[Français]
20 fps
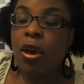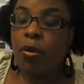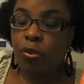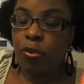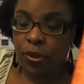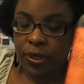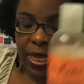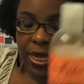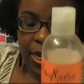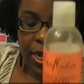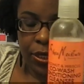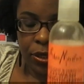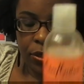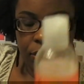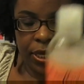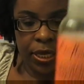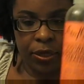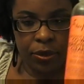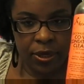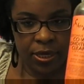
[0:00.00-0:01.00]
pour celles et ceux
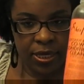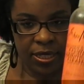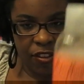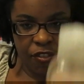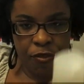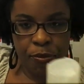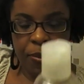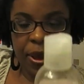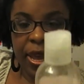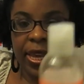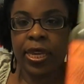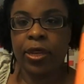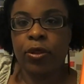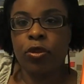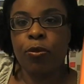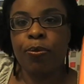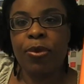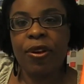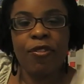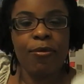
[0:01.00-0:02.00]
qui ne savent pas et qui
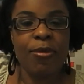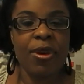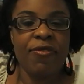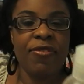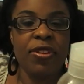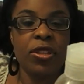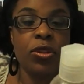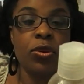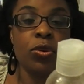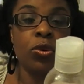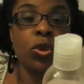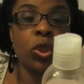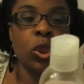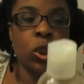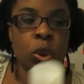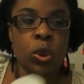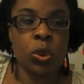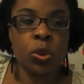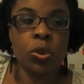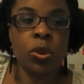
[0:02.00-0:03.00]
n'ont pas vu ma vidéo
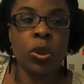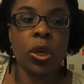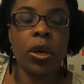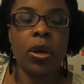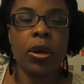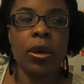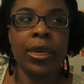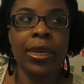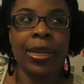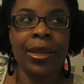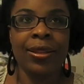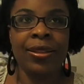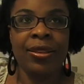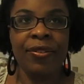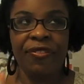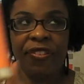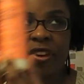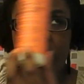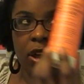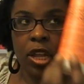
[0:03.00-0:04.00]
sur les
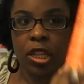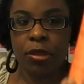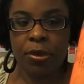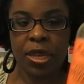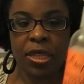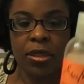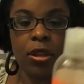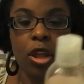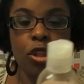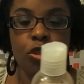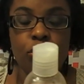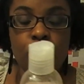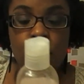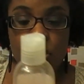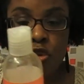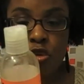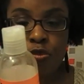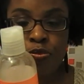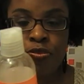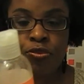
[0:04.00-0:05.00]
différentes méthodes de
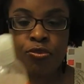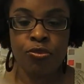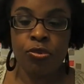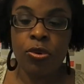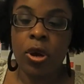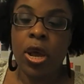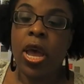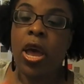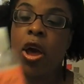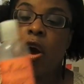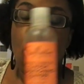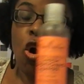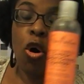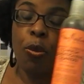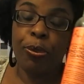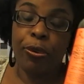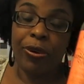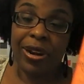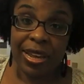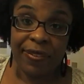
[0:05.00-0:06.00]
nos poux, on
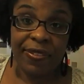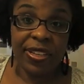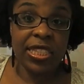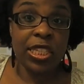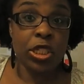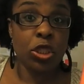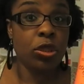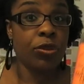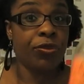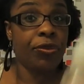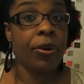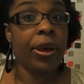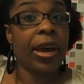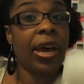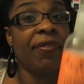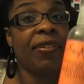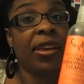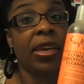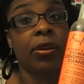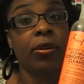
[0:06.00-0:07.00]
peut laver ses cheveux
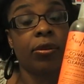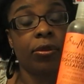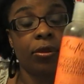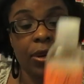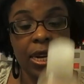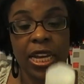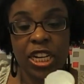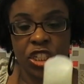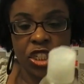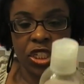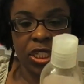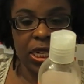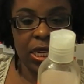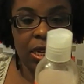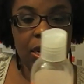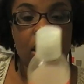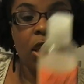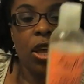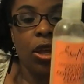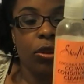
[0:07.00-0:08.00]
avec de l'argile.
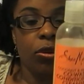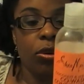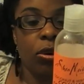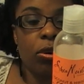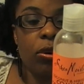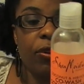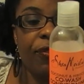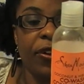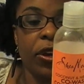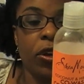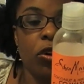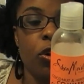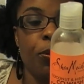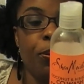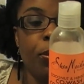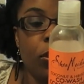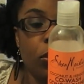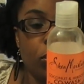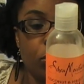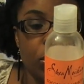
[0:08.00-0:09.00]
Donc le fait que le
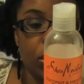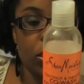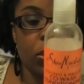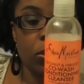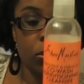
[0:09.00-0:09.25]
produit